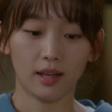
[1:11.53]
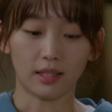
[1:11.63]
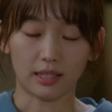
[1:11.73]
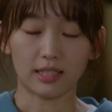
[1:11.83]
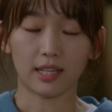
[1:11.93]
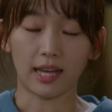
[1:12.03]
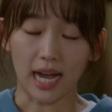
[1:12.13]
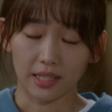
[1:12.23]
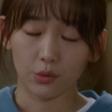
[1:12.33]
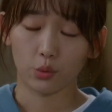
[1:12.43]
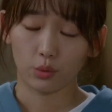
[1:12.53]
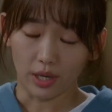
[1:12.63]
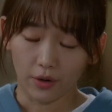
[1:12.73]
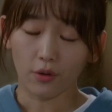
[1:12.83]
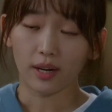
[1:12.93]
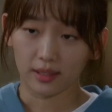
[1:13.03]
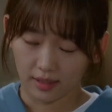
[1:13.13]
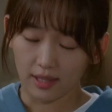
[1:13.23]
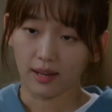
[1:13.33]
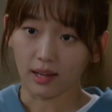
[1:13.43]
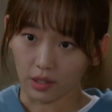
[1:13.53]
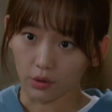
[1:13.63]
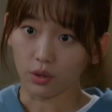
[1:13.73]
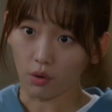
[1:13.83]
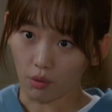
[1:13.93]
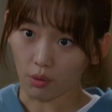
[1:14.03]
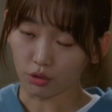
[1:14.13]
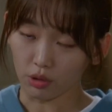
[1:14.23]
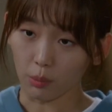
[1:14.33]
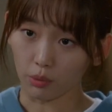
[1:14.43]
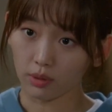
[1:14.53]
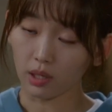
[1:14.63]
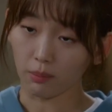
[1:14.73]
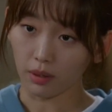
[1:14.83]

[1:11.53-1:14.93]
이제 안 해줘도 될 것 같으니까 이러는 거 누가 모를까